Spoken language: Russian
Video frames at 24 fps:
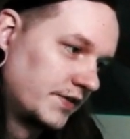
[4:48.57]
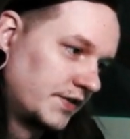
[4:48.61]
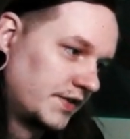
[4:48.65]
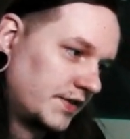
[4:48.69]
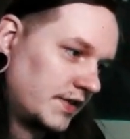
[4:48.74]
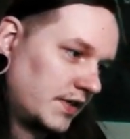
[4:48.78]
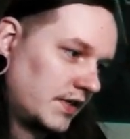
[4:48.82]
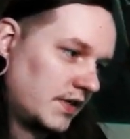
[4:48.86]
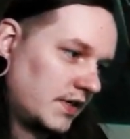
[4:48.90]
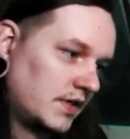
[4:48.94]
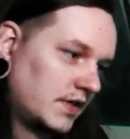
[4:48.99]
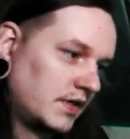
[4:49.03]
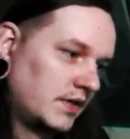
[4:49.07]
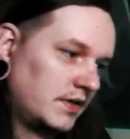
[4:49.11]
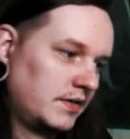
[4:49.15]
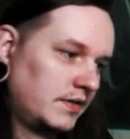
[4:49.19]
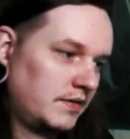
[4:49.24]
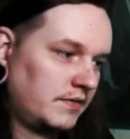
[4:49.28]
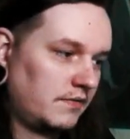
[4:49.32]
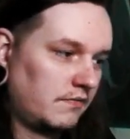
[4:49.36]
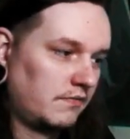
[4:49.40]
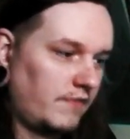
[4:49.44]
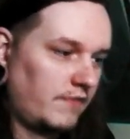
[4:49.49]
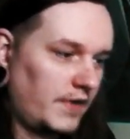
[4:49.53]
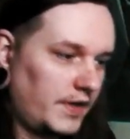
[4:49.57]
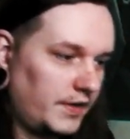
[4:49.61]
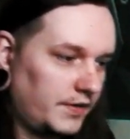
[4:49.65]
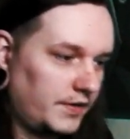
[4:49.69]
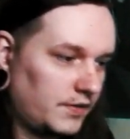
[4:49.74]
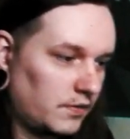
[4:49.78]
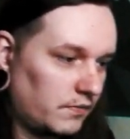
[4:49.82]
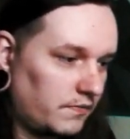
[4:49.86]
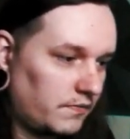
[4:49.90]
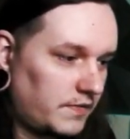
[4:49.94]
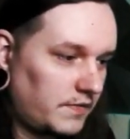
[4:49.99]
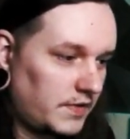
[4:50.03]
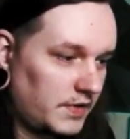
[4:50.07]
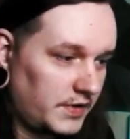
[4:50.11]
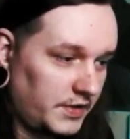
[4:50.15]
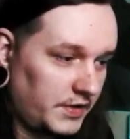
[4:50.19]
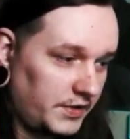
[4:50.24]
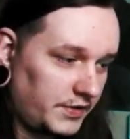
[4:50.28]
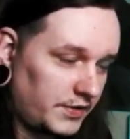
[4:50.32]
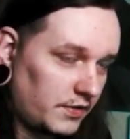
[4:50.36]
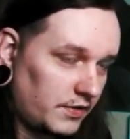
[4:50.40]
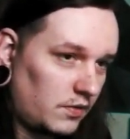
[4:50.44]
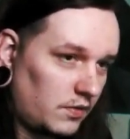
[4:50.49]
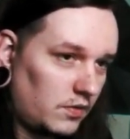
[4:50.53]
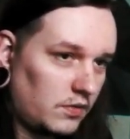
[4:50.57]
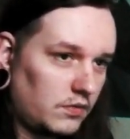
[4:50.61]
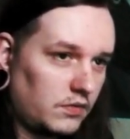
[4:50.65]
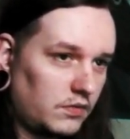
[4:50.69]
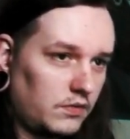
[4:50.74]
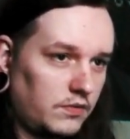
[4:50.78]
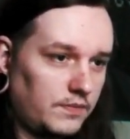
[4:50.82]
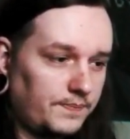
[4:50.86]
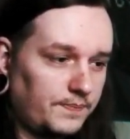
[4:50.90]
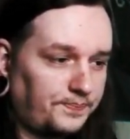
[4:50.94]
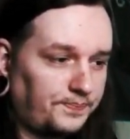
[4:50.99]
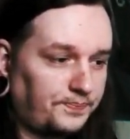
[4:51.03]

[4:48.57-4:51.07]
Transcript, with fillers: The Weight of It All